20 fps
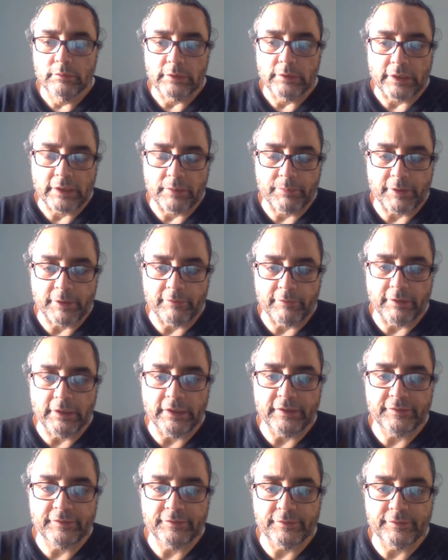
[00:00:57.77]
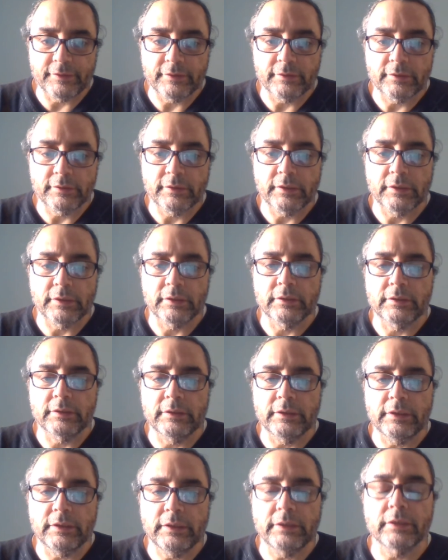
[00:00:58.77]
la que prevalece en
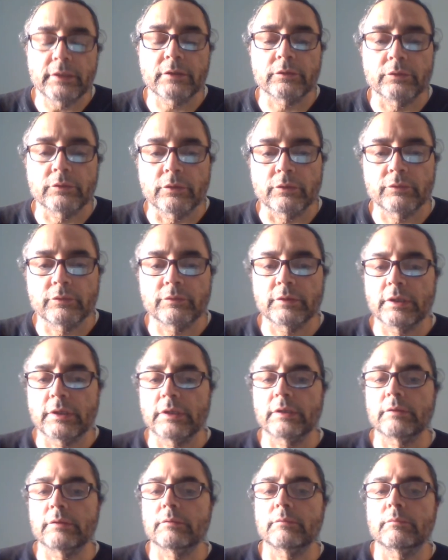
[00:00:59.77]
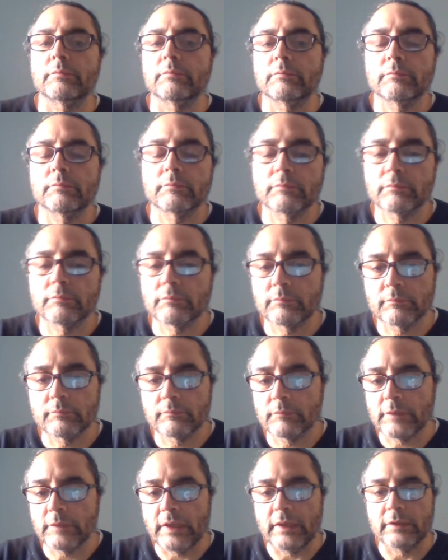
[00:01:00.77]
dirigirnos, en,
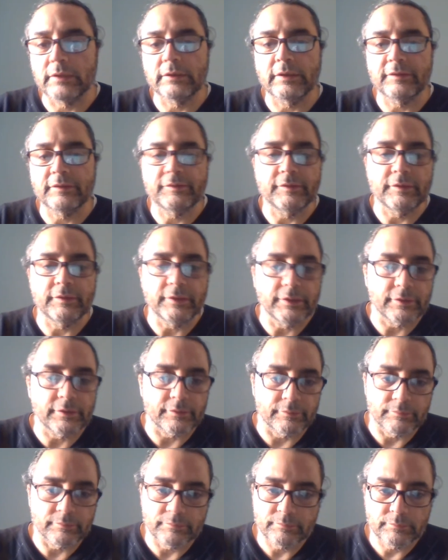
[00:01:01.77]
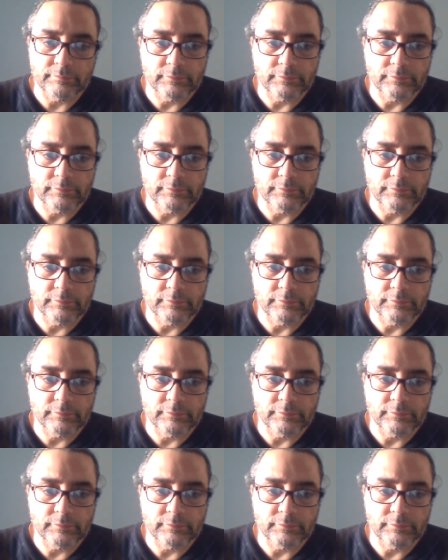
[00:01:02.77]
decidir